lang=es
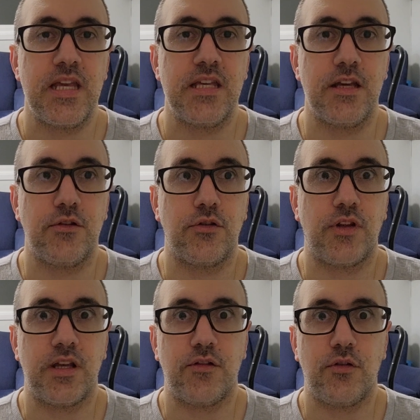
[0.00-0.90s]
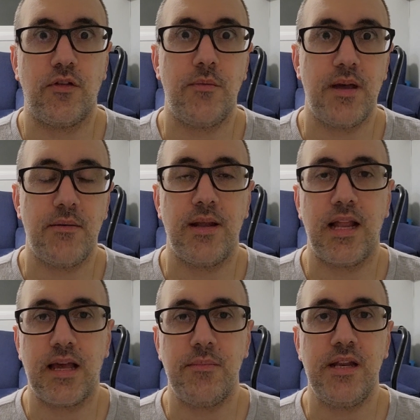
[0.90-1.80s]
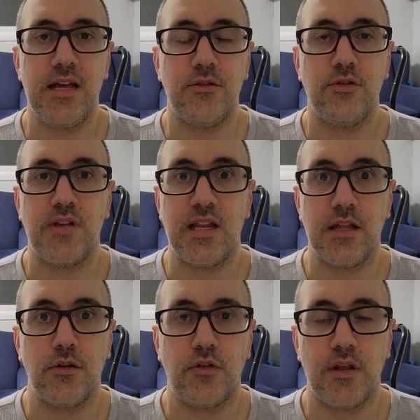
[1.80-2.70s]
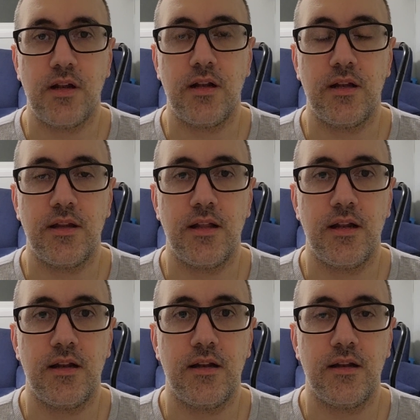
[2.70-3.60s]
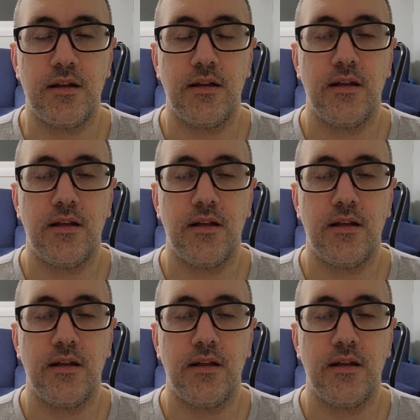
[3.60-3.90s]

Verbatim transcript: Y entonces en eso se ve a Vela caminando y saliéndose del